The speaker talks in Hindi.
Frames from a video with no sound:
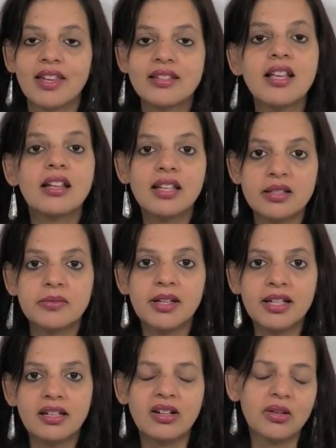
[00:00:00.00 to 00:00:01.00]
ज़्यादा
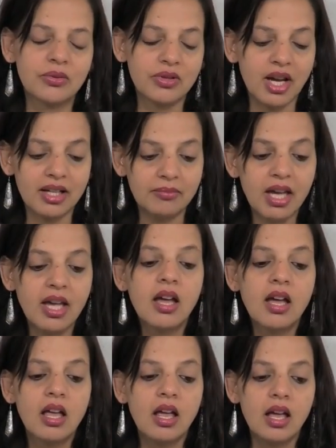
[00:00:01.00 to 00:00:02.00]
एक्सप्लेन कर रही हूँ शायद मैं
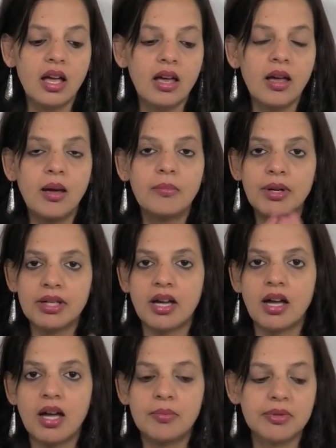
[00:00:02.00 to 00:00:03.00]
बट
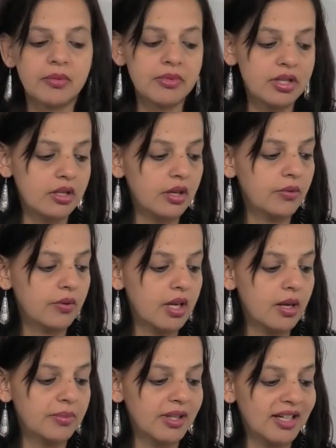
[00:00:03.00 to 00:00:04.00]
हाँ आप समझ गए
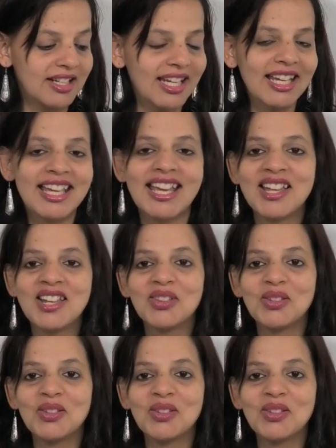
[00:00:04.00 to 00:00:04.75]
होंगे अब तक ठीक है